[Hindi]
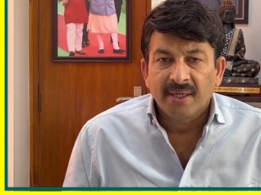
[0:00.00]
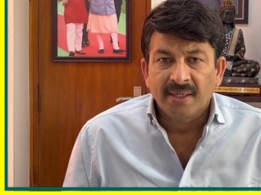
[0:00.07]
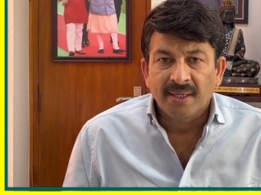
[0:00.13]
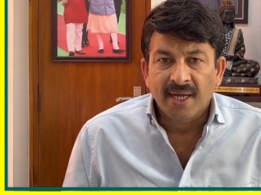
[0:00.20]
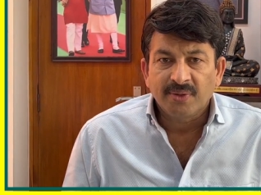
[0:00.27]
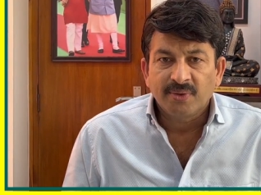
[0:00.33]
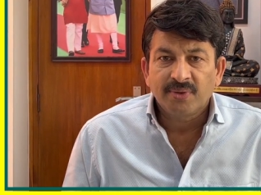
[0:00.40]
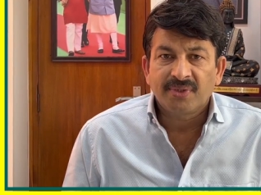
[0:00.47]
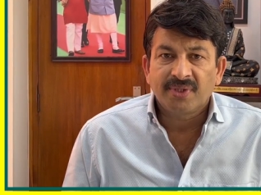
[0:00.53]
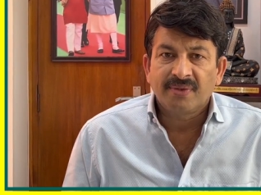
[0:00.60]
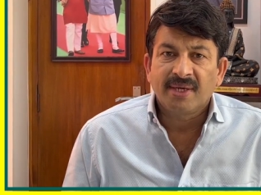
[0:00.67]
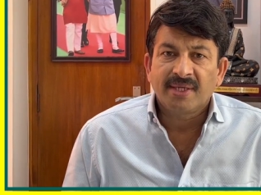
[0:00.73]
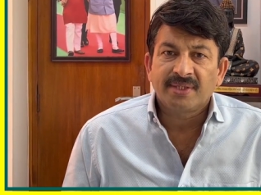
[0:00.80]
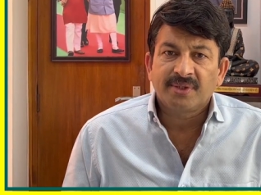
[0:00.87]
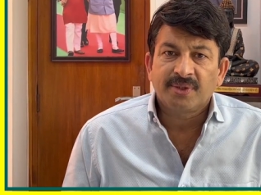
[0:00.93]
राजू
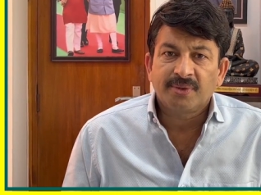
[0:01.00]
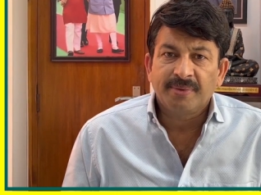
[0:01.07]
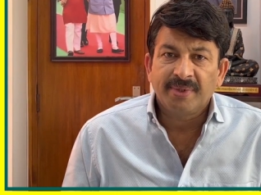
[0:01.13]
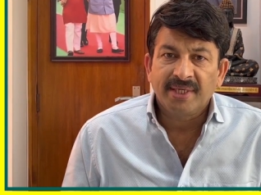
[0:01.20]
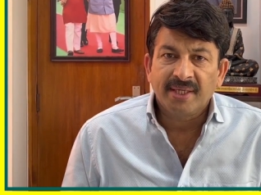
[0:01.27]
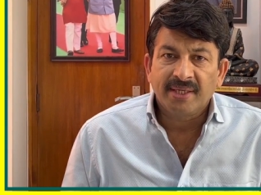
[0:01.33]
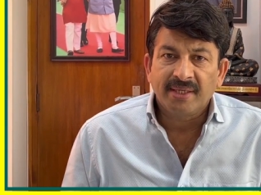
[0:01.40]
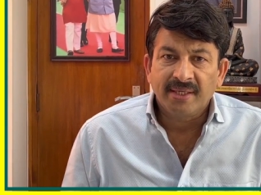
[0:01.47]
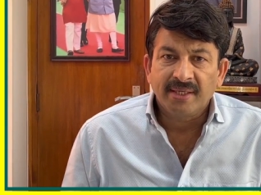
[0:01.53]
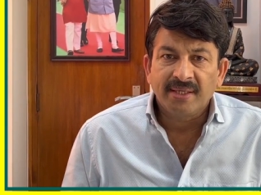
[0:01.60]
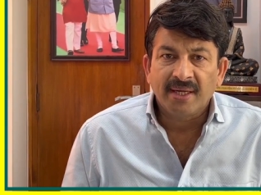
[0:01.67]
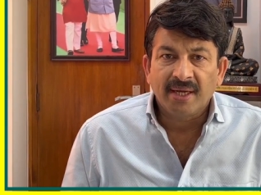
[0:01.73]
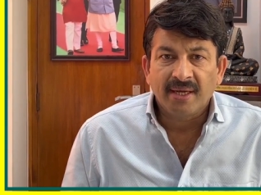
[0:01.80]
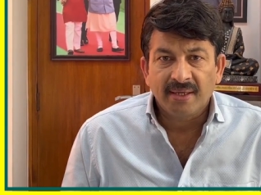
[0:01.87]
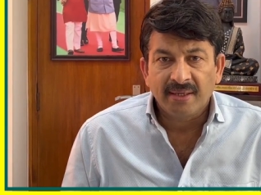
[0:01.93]
श्रीवास्तव भैया नहीं
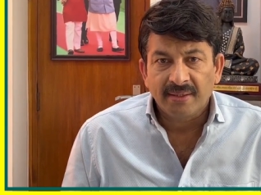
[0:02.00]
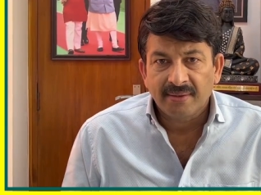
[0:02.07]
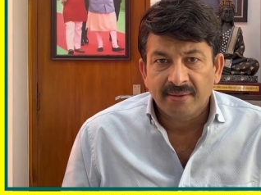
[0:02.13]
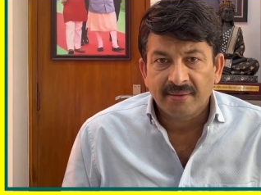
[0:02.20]
रहा